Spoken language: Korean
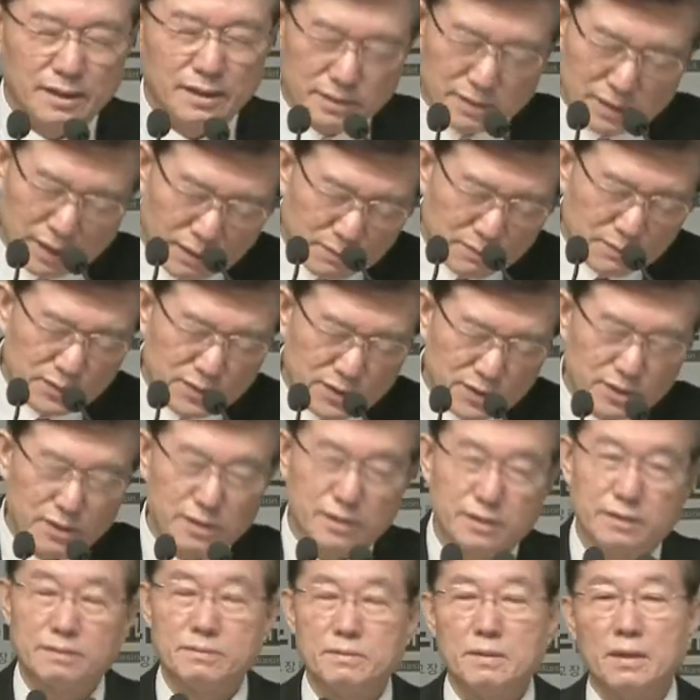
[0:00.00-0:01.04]

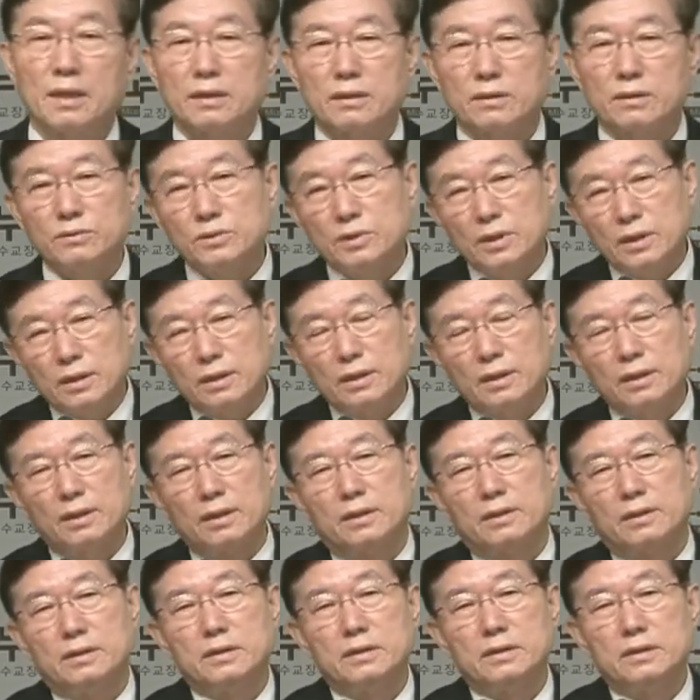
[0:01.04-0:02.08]
삼천리. 그럼 이제
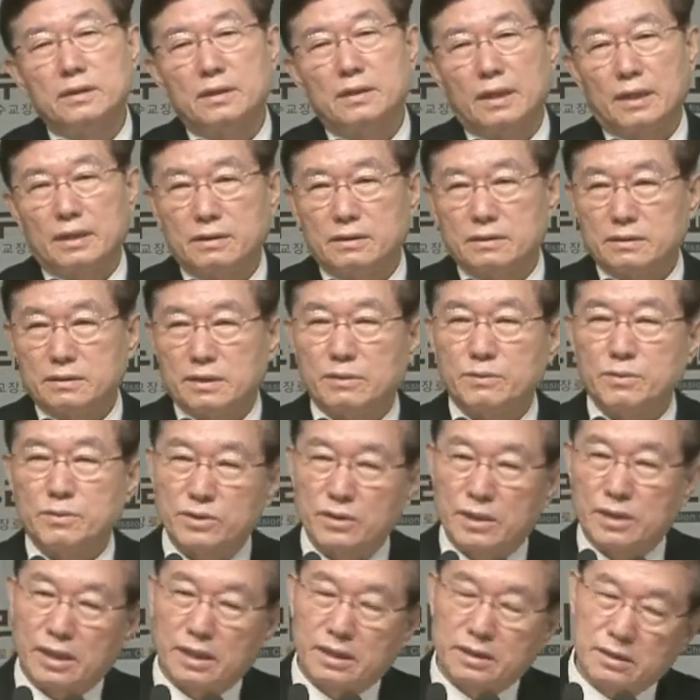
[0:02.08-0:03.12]
일을 하는
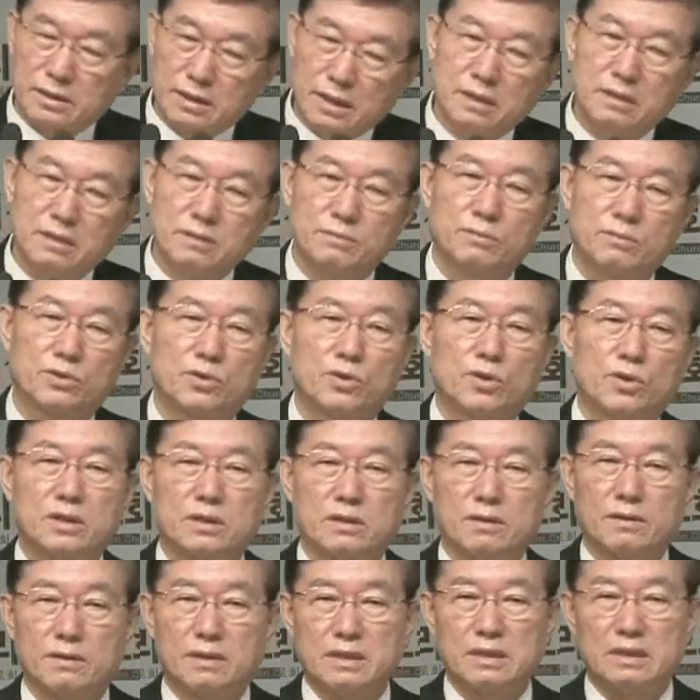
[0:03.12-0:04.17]
재미로다가 이제 하는 교회
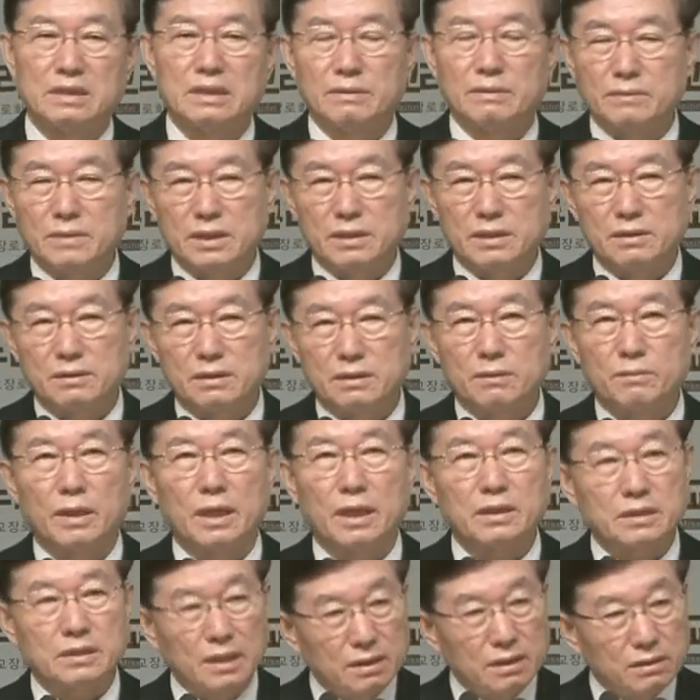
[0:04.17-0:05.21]
생활이 있단 말이에요. 그게
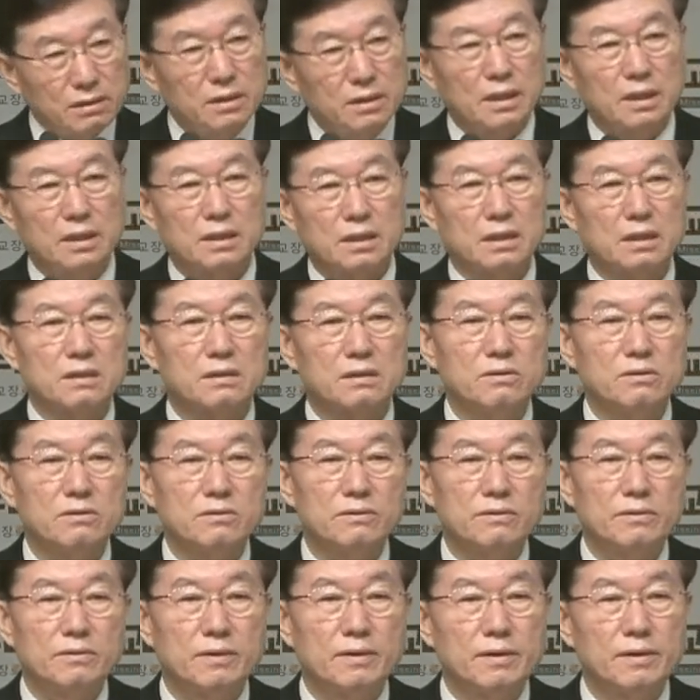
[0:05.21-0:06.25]
마르다 형이라니까요.
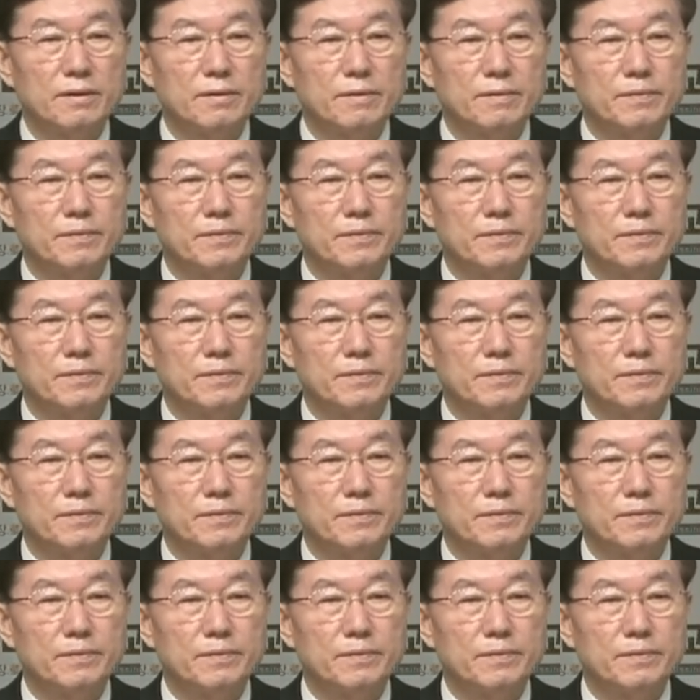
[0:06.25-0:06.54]
어?